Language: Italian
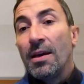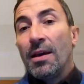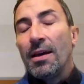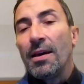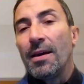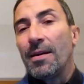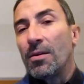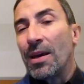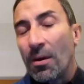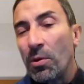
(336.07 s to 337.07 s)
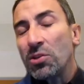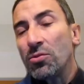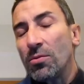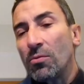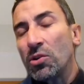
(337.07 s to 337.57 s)
Eh, e
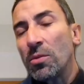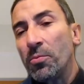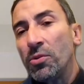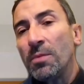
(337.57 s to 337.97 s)
questo, questo, punto